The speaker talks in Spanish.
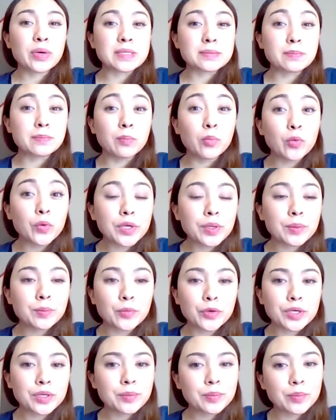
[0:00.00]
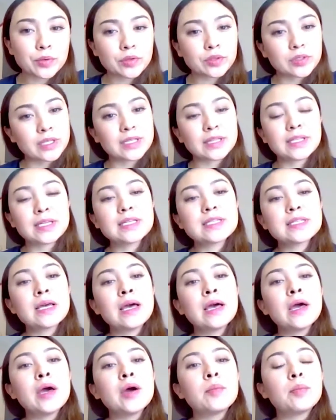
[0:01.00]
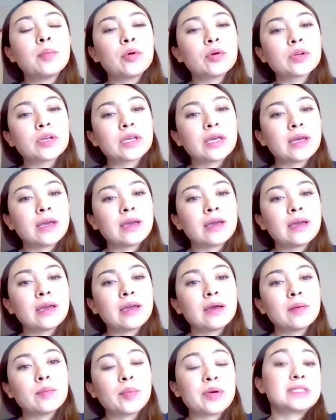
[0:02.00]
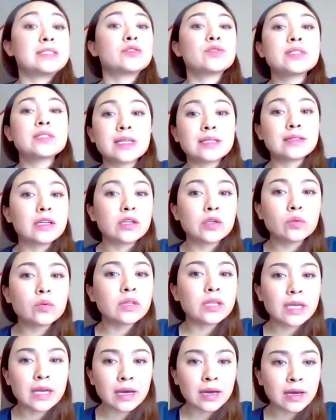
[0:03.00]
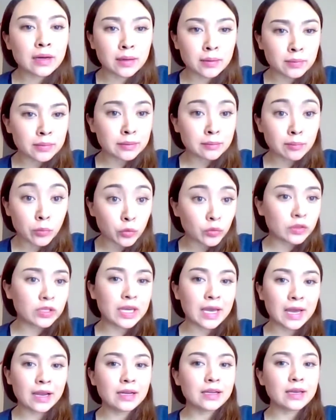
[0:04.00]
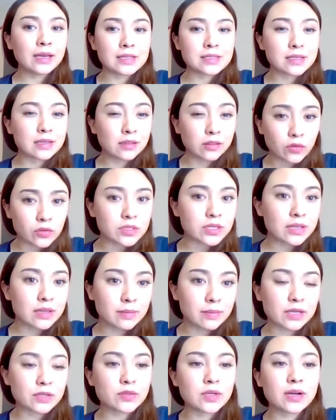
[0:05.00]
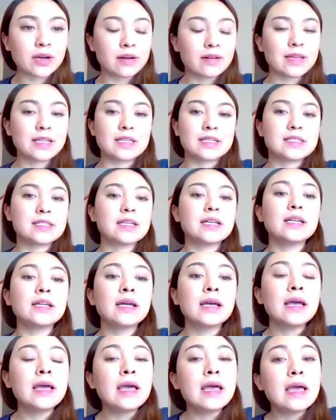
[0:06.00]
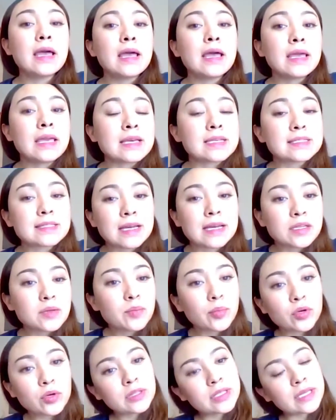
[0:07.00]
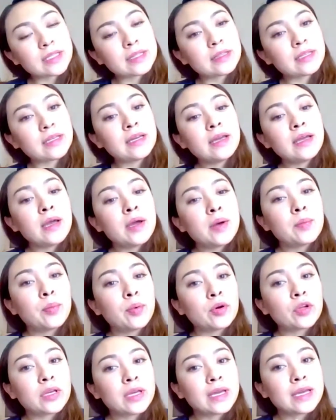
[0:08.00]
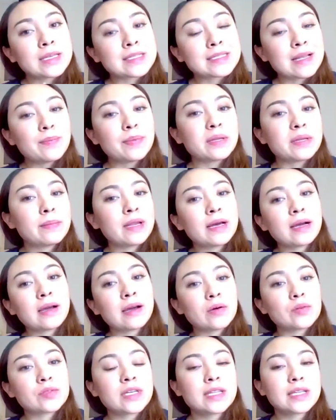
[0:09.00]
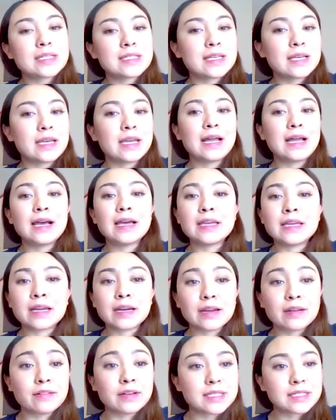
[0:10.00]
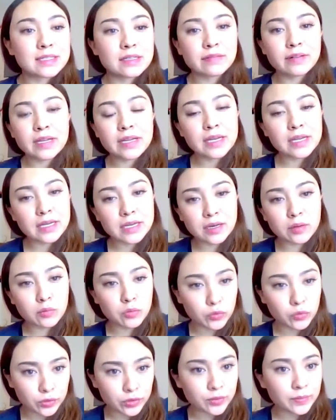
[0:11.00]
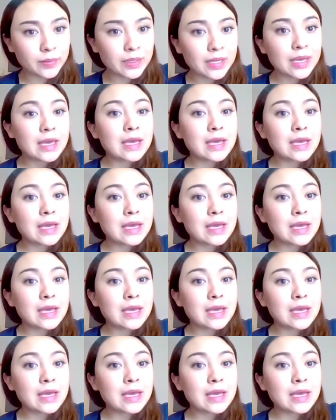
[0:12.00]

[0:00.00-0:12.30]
pues muy, muy importantes porque pues de hecho hasta tiene un día mundial que es el 12 de marzo, acaba de ser, y es tan importante porque es la primera causa de ceguera irreversible en el mundo